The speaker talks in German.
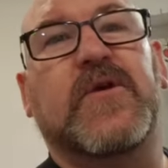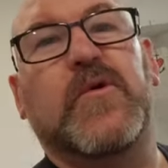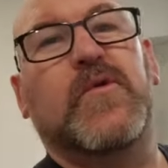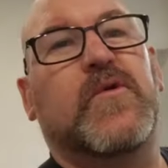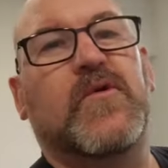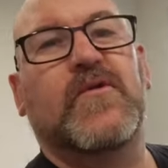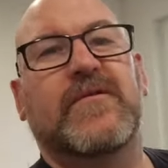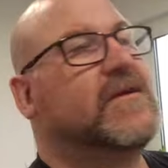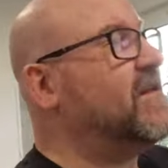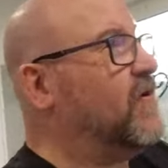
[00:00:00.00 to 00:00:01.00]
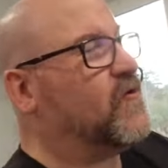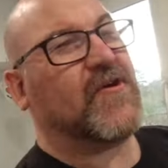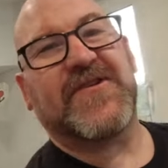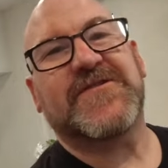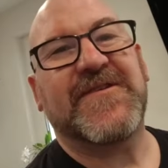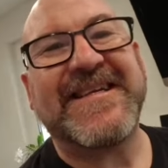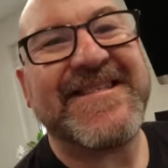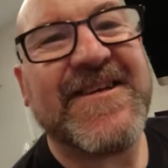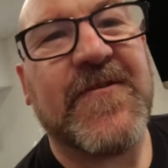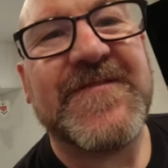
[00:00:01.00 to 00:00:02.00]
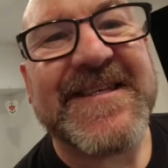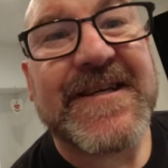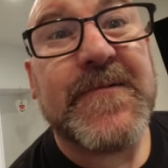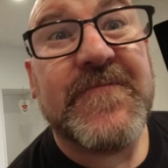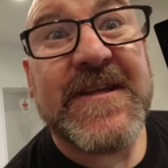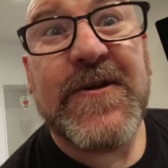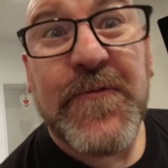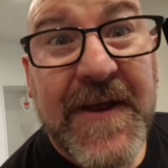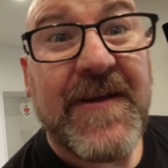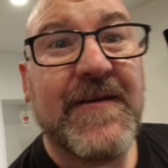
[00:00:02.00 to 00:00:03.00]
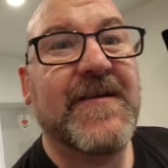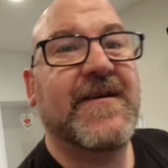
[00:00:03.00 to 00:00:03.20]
Juhu! Ich gehe euch heute so richtig auf den Sack im Video, ne?